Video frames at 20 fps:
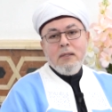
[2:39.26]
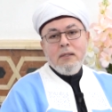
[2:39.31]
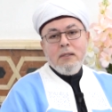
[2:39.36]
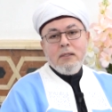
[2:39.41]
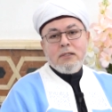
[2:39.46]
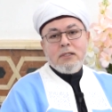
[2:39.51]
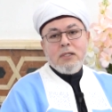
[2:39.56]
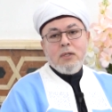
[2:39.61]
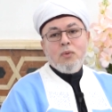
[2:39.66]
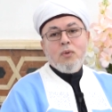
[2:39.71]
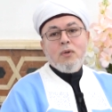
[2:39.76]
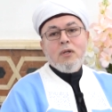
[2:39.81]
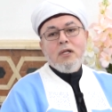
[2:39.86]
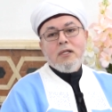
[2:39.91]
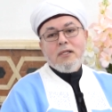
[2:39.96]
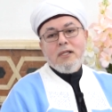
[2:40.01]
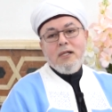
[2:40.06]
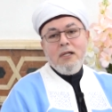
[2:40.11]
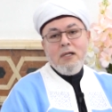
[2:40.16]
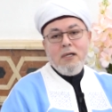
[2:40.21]
الصاروخ
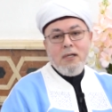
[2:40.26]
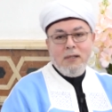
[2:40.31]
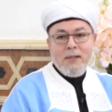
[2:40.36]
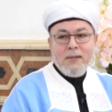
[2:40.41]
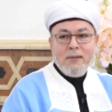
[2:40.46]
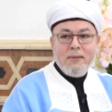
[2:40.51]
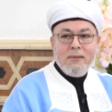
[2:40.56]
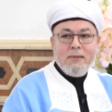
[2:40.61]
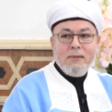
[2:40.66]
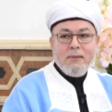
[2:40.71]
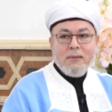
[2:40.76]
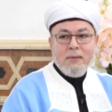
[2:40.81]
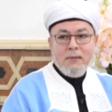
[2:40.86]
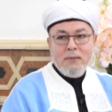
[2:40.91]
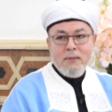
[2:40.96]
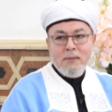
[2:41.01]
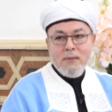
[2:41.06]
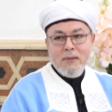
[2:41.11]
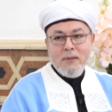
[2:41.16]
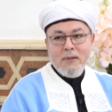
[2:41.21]
اللي طلع
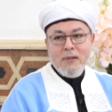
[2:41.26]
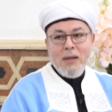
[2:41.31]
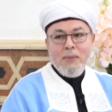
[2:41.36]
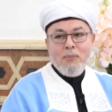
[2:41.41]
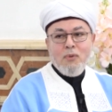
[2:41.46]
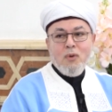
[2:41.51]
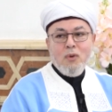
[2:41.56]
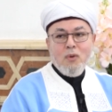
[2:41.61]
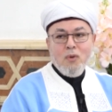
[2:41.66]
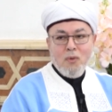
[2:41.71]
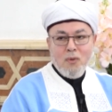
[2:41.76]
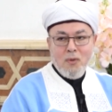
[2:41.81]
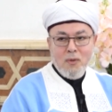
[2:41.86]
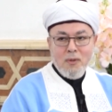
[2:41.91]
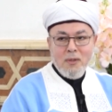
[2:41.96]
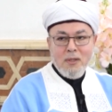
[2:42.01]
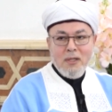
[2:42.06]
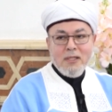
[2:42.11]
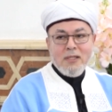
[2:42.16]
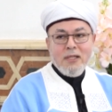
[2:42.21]

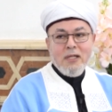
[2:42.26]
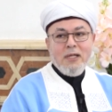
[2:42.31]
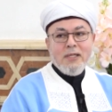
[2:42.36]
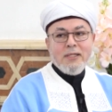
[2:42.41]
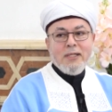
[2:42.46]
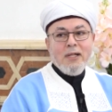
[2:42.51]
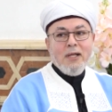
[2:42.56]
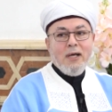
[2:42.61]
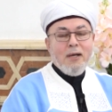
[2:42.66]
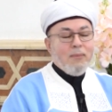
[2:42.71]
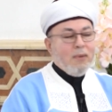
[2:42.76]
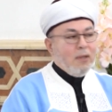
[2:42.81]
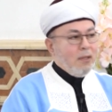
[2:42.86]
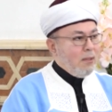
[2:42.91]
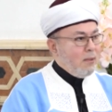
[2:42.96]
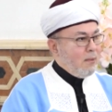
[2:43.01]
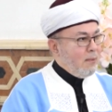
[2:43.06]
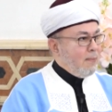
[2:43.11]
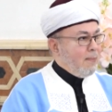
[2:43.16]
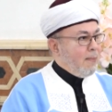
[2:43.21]
ابولو اللي طلعت
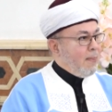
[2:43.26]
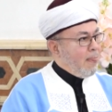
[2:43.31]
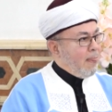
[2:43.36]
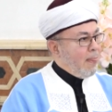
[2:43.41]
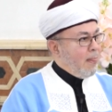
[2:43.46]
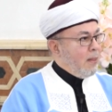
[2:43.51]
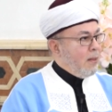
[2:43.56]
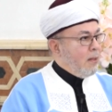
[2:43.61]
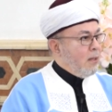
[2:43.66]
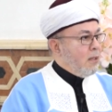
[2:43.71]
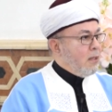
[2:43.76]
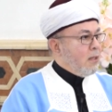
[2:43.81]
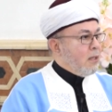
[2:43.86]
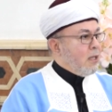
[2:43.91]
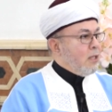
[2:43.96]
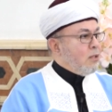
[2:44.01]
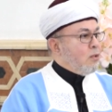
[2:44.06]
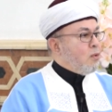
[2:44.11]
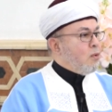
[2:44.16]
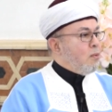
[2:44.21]
القمر
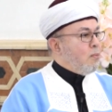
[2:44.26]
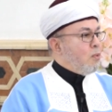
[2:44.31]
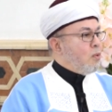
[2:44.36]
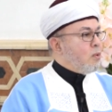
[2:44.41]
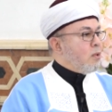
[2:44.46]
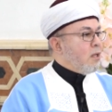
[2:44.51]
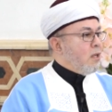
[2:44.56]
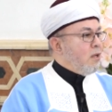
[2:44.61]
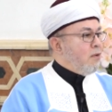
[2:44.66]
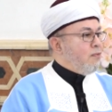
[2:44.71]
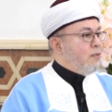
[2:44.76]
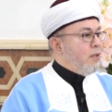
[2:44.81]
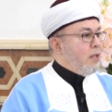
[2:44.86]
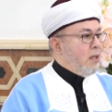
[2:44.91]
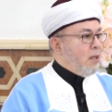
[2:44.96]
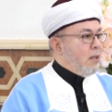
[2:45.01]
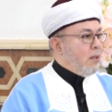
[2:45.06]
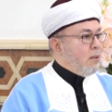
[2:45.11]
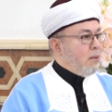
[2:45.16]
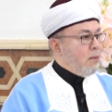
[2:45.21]
كان الكمبيوتر اللي
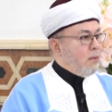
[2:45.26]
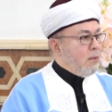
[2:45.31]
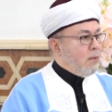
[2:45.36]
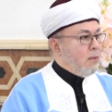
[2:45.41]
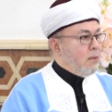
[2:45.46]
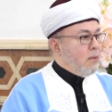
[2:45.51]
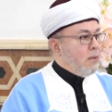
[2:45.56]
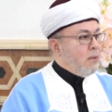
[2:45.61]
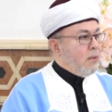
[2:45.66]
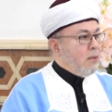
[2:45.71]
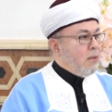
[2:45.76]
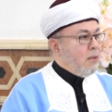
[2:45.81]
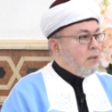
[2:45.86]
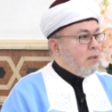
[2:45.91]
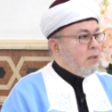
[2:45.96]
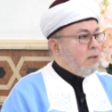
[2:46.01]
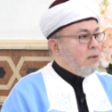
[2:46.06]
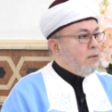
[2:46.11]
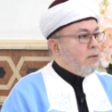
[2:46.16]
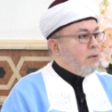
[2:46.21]
فيها
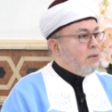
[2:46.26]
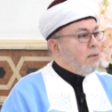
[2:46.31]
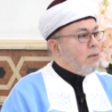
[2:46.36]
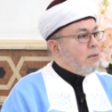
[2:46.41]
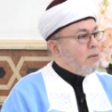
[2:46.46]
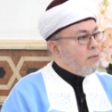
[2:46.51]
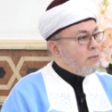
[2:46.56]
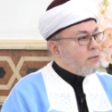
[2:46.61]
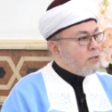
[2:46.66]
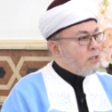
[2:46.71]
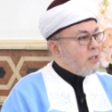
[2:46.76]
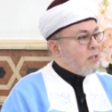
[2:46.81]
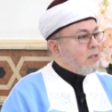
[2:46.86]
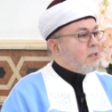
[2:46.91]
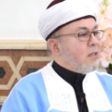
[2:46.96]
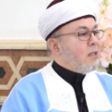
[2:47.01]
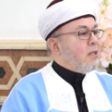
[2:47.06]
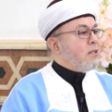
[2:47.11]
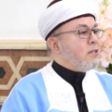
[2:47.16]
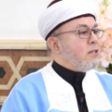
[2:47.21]

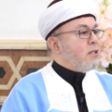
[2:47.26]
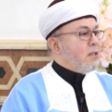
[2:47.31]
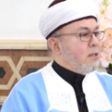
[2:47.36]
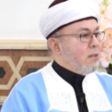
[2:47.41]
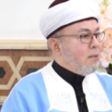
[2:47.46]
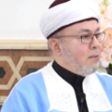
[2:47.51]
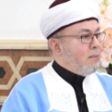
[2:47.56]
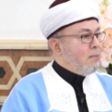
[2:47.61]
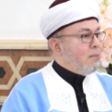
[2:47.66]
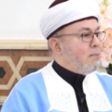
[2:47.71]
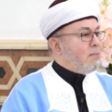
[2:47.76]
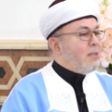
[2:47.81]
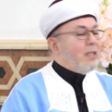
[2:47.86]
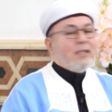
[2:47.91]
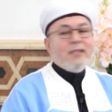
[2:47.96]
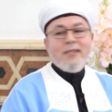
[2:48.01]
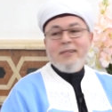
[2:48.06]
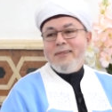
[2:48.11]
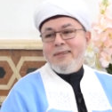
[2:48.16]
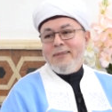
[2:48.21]
16
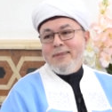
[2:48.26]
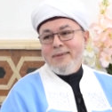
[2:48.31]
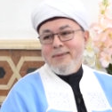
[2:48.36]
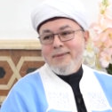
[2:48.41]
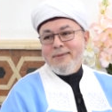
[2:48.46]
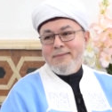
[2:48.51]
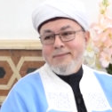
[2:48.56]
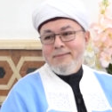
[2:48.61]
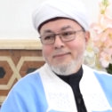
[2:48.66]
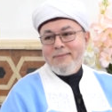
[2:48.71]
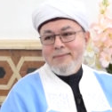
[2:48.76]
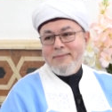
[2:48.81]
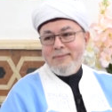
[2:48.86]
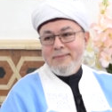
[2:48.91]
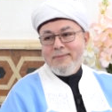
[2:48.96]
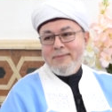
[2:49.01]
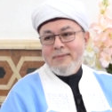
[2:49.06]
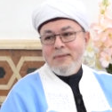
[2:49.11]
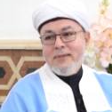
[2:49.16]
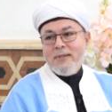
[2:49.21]
بت
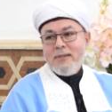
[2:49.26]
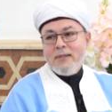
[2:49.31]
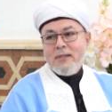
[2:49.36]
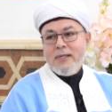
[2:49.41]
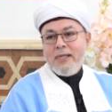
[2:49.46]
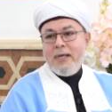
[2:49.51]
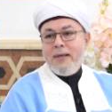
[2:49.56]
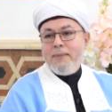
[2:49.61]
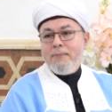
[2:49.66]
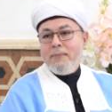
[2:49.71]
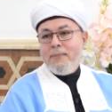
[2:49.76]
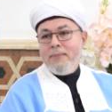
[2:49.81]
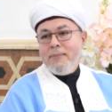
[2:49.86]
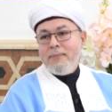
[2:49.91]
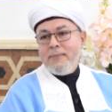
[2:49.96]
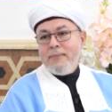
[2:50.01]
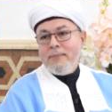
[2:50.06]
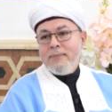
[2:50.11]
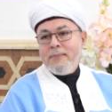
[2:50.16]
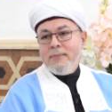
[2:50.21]
كام
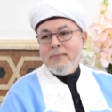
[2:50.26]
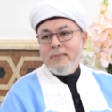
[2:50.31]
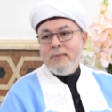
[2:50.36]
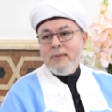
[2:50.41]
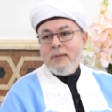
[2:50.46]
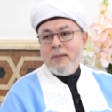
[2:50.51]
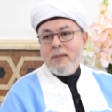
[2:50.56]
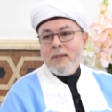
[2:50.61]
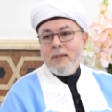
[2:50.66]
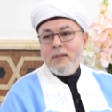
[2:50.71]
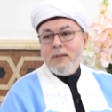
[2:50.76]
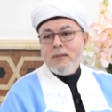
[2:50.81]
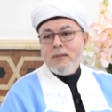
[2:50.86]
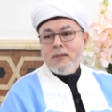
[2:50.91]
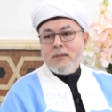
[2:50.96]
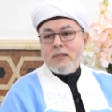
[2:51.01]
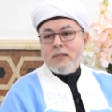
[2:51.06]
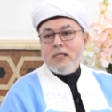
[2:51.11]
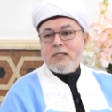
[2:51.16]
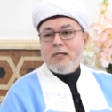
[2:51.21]

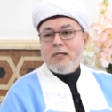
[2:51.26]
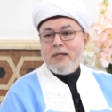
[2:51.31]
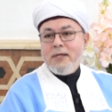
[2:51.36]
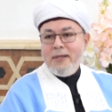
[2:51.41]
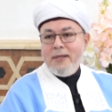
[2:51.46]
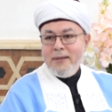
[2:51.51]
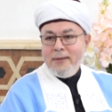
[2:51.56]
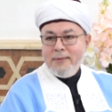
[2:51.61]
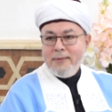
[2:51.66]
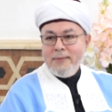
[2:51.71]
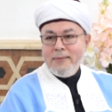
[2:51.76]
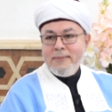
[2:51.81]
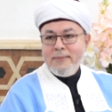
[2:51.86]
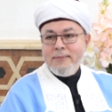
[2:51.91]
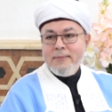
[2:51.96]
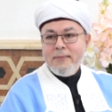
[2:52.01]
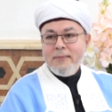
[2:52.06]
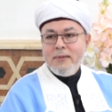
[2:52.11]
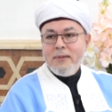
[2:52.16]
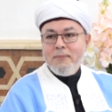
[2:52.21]
16 ايه
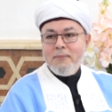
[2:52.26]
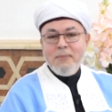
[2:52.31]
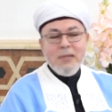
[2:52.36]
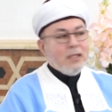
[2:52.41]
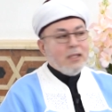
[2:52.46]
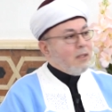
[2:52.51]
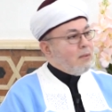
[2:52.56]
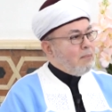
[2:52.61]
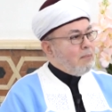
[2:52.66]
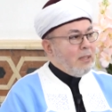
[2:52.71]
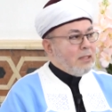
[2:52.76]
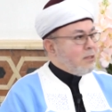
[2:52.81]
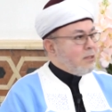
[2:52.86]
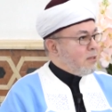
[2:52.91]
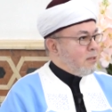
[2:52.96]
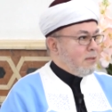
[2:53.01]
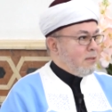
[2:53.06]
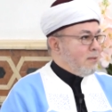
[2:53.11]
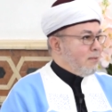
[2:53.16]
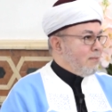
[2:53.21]
بت
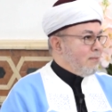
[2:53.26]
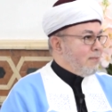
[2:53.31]
بس